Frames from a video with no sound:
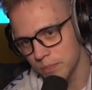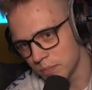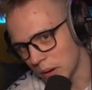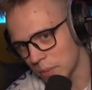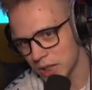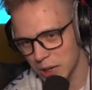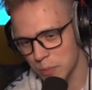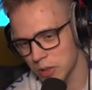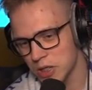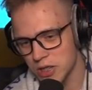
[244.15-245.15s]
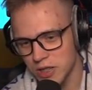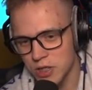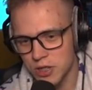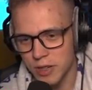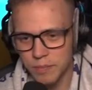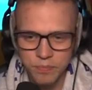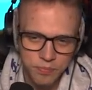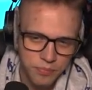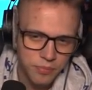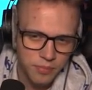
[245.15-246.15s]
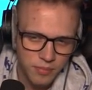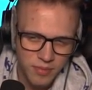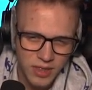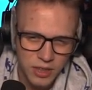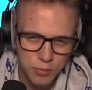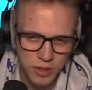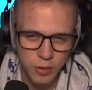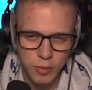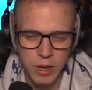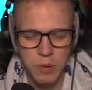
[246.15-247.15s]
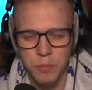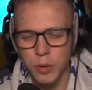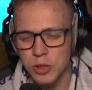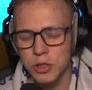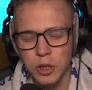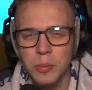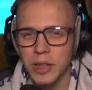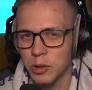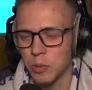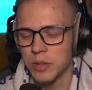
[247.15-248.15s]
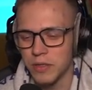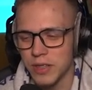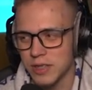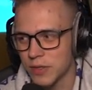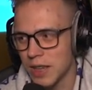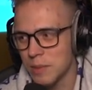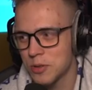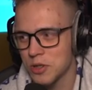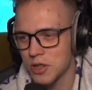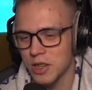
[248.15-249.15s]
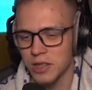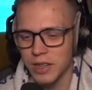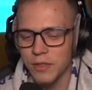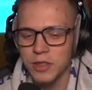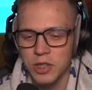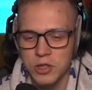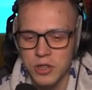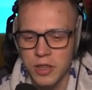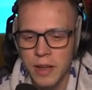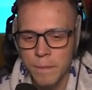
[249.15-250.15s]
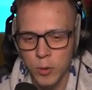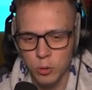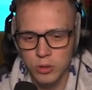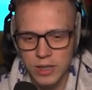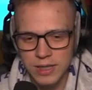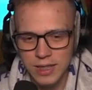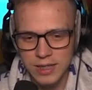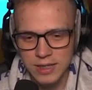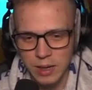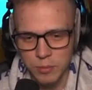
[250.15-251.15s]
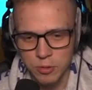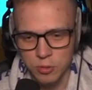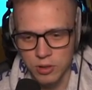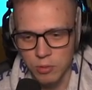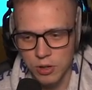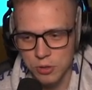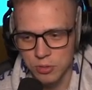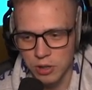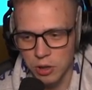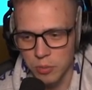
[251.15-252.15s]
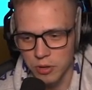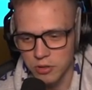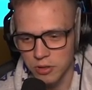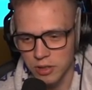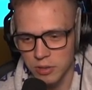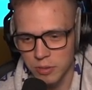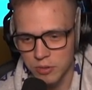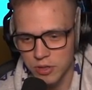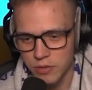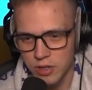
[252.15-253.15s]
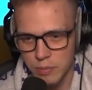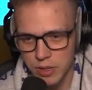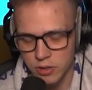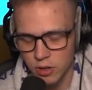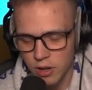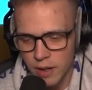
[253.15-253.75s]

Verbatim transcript: Mam takie podejrzenie, że no jakby po coś są te domki, więc wydaje mi się, że nawet jeśli on tutaj jest teraz sam, o kurde, łazi tutaj obok ciągle, dobra, muszę wyjść na piętro,